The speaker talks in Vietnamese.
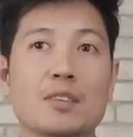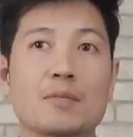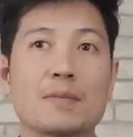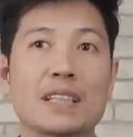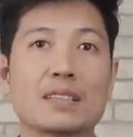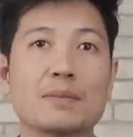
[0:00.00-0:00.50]

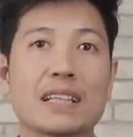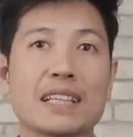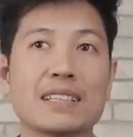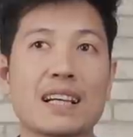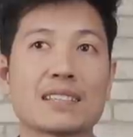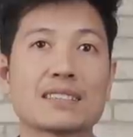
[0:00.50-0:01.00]
Mình
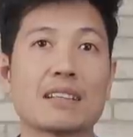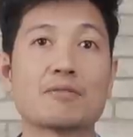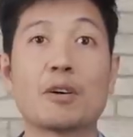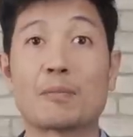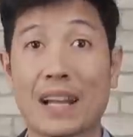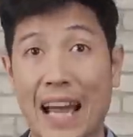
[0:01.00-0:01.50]
nghĩ rằng sản
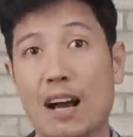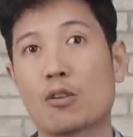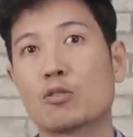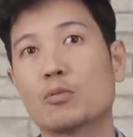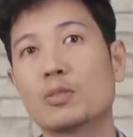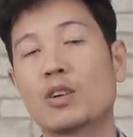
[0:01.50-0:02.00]
phẩm
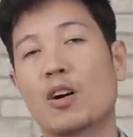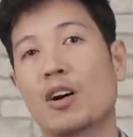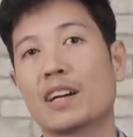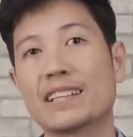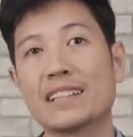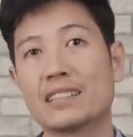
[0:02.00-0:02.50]
nào cũng
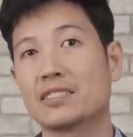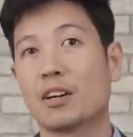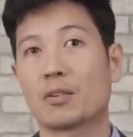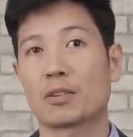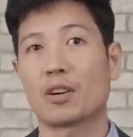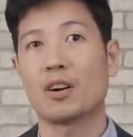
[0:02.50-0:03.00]
có cái thị
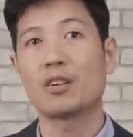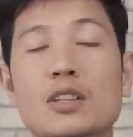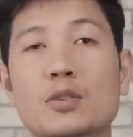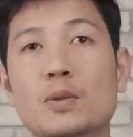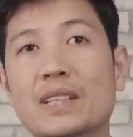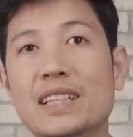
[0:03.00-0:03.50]
trường của nó.
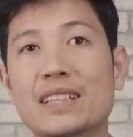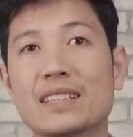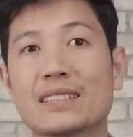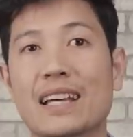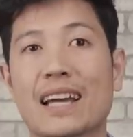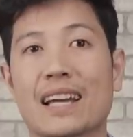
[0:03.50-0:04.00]
Tuy nhiên
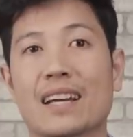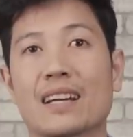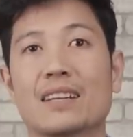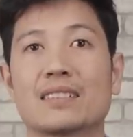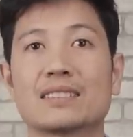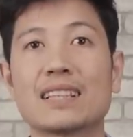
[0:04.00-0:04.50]
thì
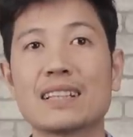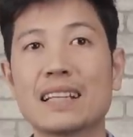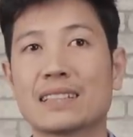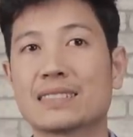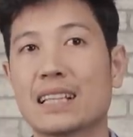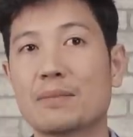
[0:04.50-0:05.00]
để xác
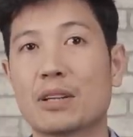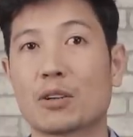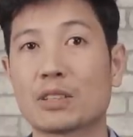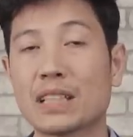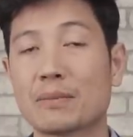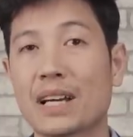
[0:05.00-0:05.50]
định xem là nó
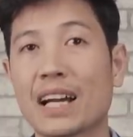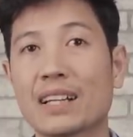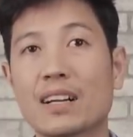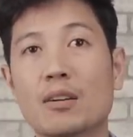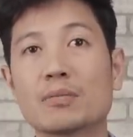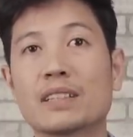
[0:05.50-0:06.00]
có tiềm năng hay
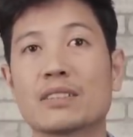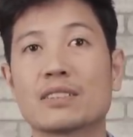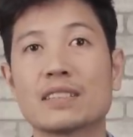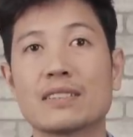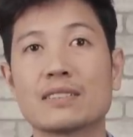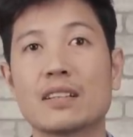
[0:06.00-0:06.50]
không thì
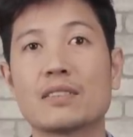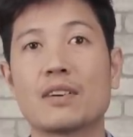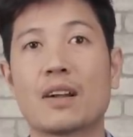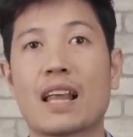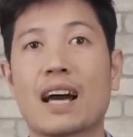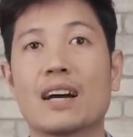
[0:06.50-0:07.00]
nó sẽ rơi
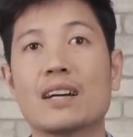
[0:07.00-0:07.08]
vào là